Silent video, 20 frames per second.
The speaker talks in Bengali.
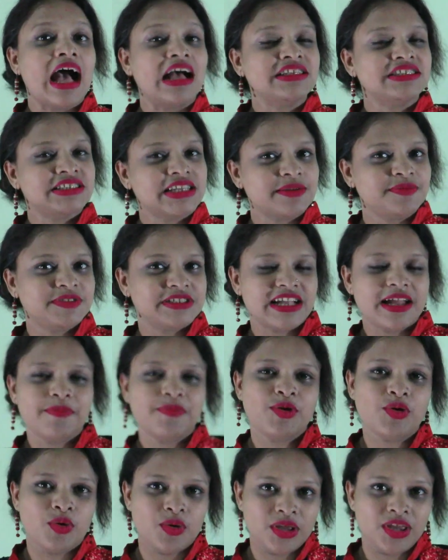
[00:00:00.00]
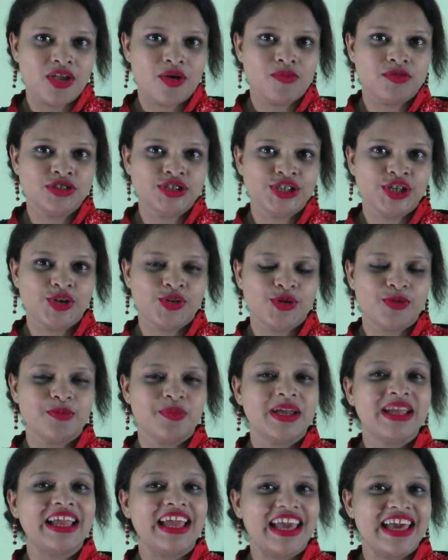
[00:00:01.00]
আর সাবস্ক্রাইব তো অতি অবশ্যই
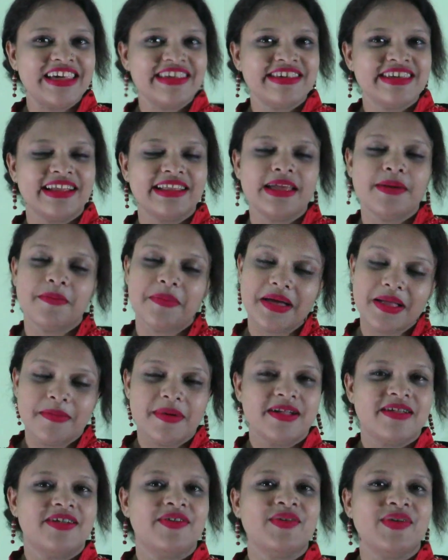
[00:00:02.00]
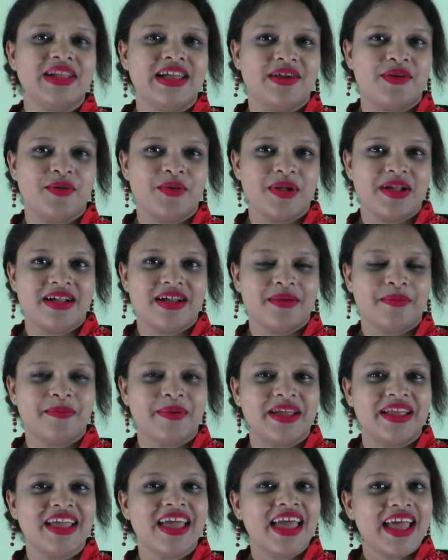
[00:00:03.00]
করবেন এর সাথে বেল বাটনও ক্লিক করে
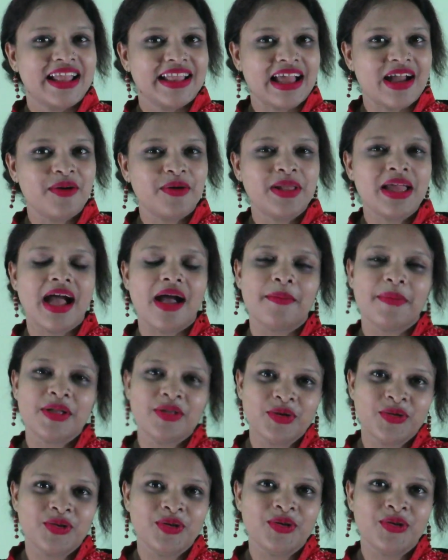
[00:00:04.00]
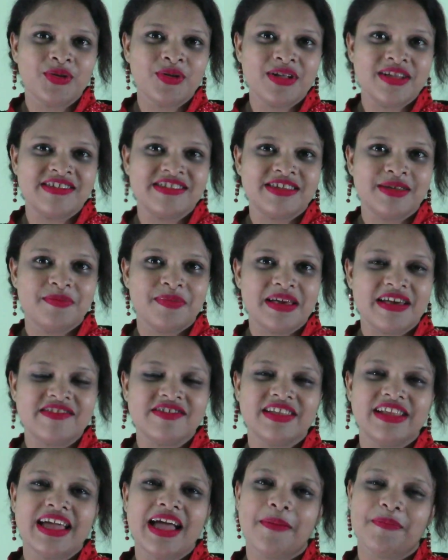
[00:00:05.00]
রাখবেন তাহলে আমার নতুন কোনো রেসিপি
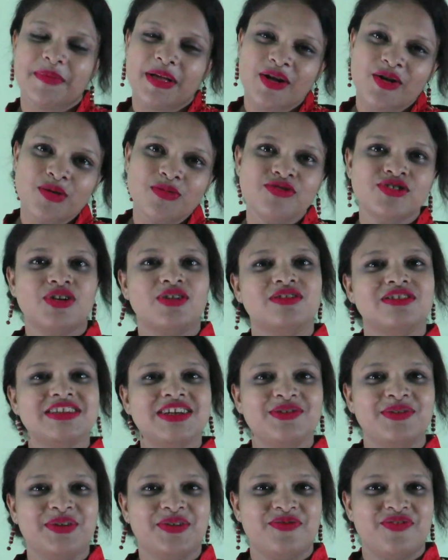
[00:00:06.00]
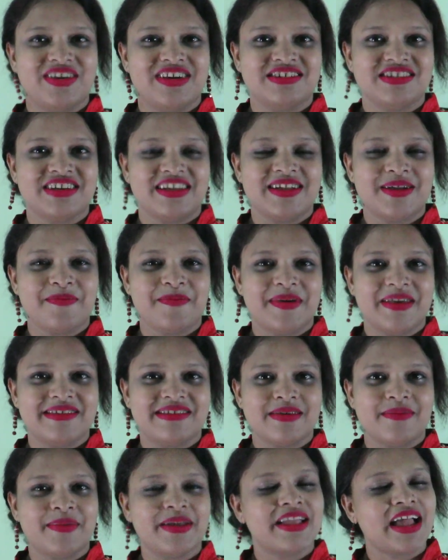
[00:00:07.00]
আসলে আপনারা খুব সহজে নোটিফিকেশনটা পেয়ে
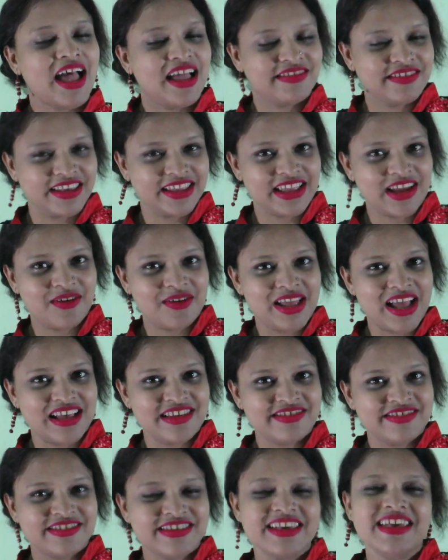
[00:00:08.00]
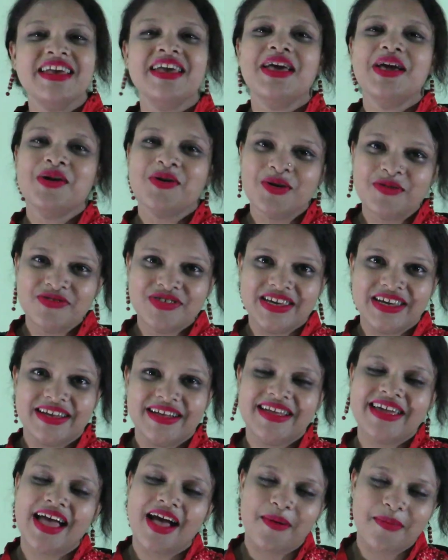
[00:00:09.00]
যাবেন আজকে তাহলে আসছি খুব
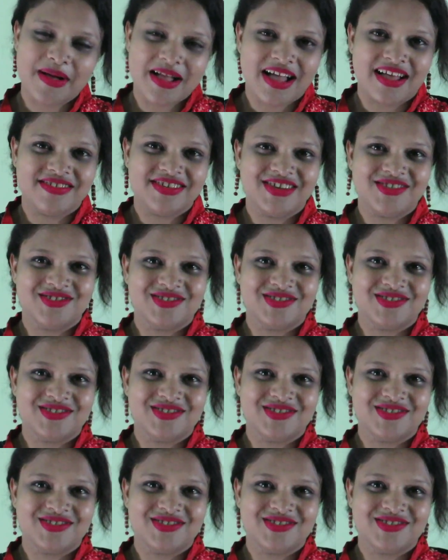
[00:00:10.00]
শীঘ্রই আবার হাজির